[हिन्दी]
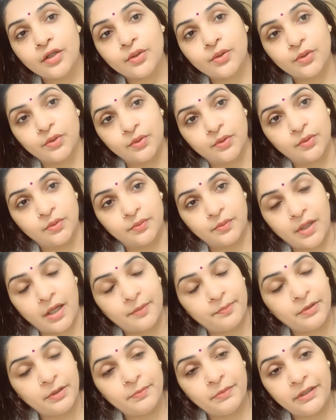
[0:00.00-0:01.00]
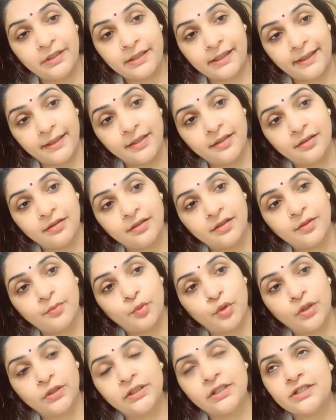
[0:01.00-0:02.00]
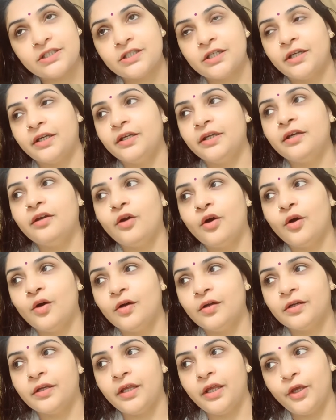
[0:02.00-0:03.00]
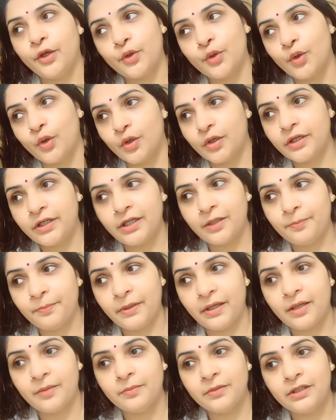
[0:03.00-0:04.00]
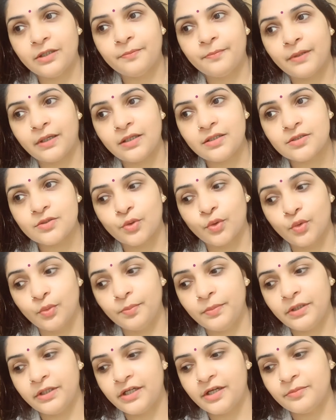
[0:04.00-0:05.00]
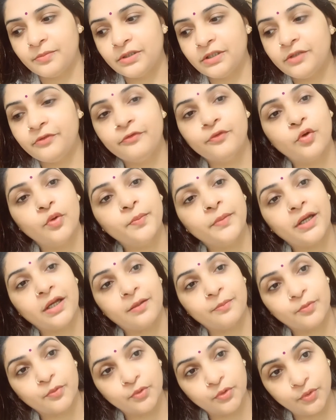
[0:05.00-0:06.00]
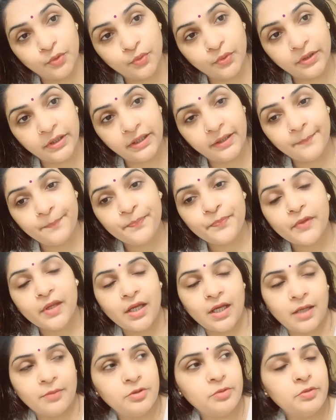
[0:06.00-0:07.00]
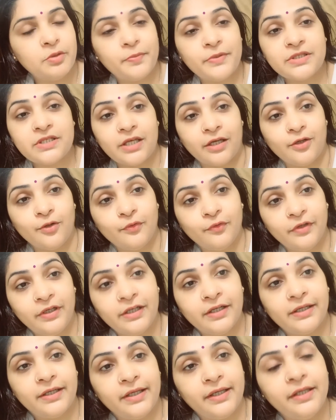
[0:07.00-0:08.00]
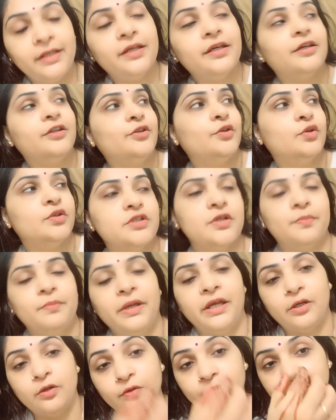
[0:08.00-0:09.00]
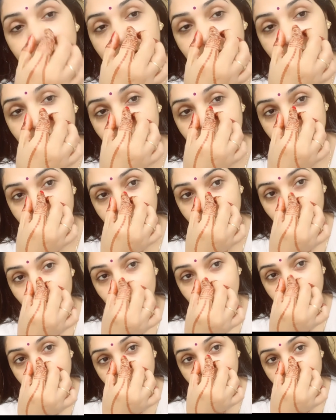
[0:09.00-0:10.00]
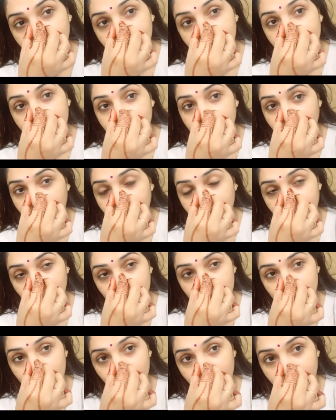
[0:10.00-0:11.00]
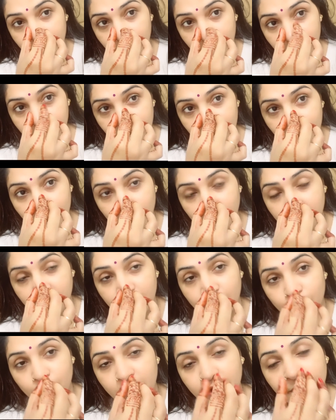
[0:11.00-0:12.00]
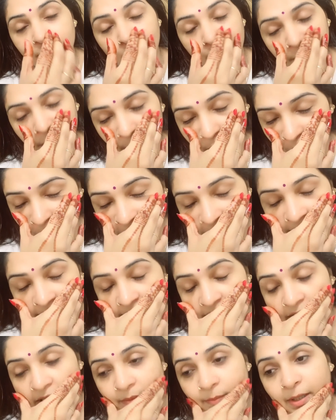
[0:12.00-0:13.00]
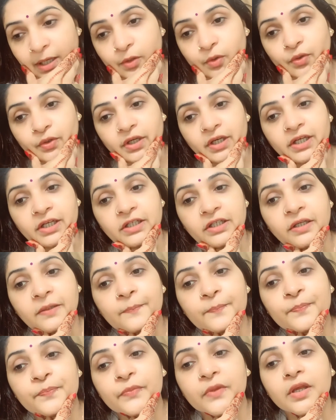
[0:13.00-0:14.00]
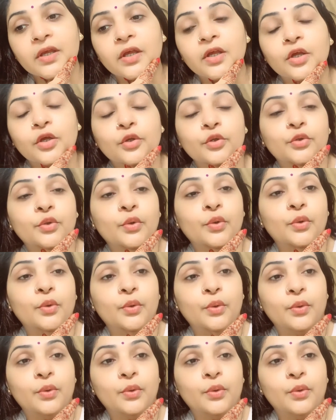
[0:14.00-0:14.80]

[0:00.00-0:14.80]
तो आप एक बार ट्राई करना बहुत अच्छा है और एक और टिप है मेरे पास होममेड रेमेडी वो मैं आपको दूंगी अभी मेरे पास एलोवेरा नहीं है तो जब मैं एलोवेरा ले आऊँगी तब मैं उसको बना के आपको दिखाऊँगी वो भी बहुत अच्छा है बालों के लिए तो